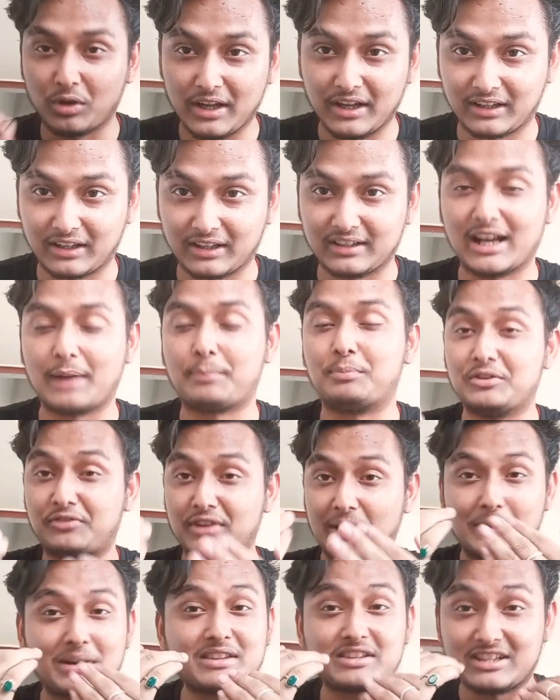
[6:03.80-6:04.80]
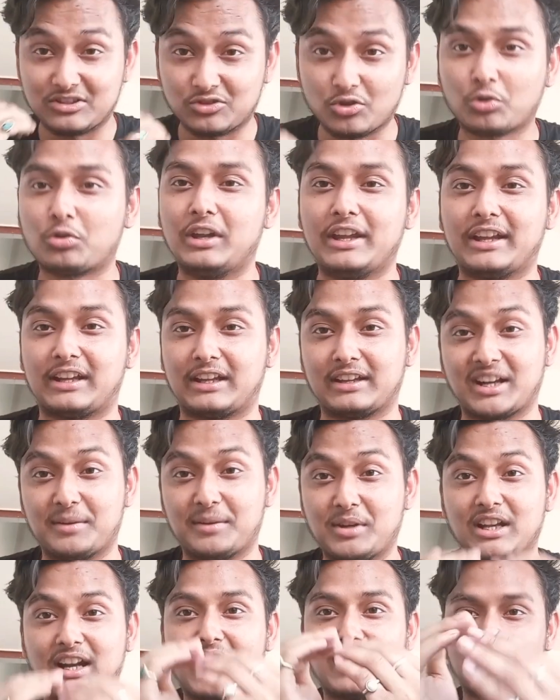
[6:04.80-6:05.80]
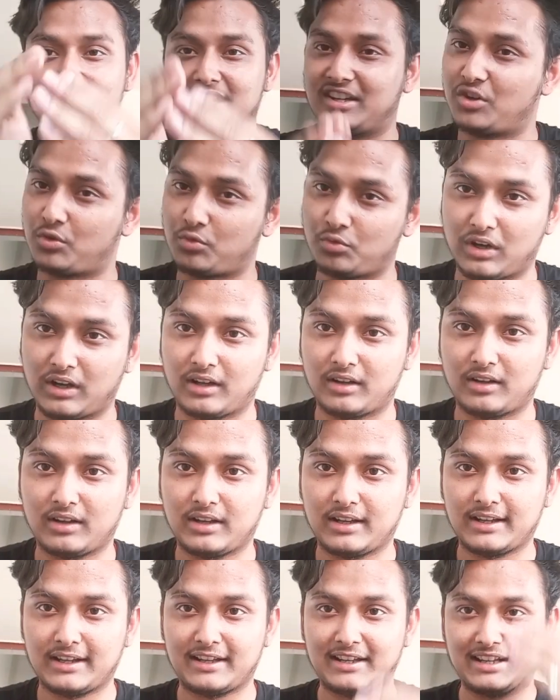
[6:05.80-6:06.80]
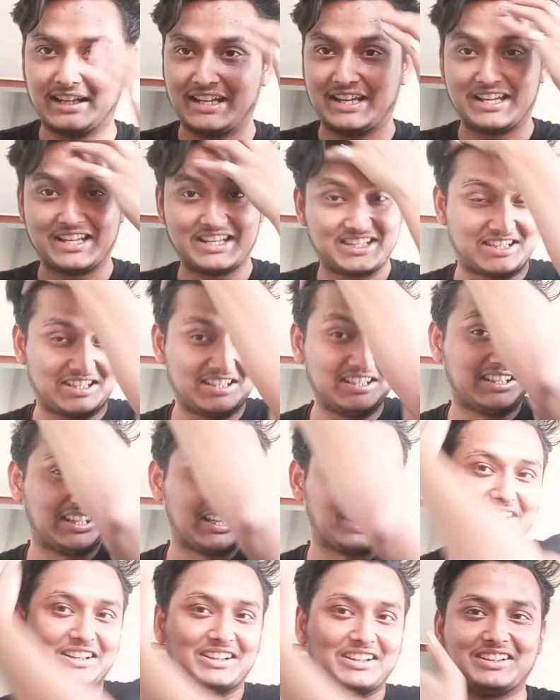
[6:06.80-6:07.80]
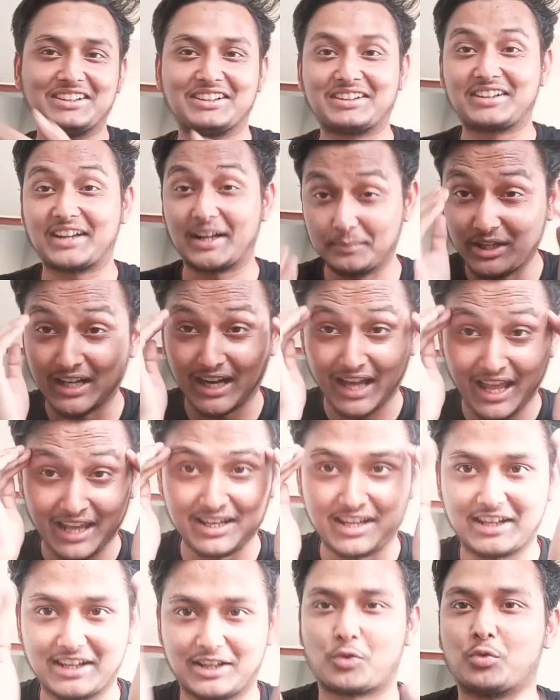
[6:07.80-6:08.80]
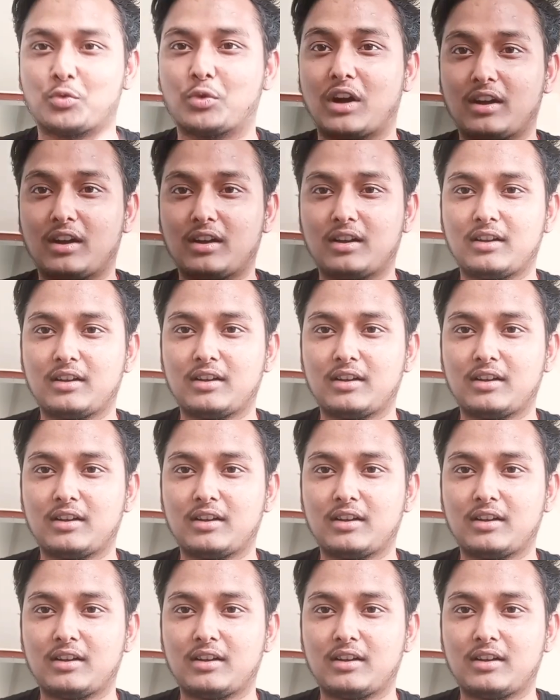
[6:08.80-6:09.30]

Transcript: लेके अपनी फेवरेट चीज़ों को लेके कभी लड़ाई नहीं करूँगा ठीक है ना कभी लड़ाई नहीं करूँगा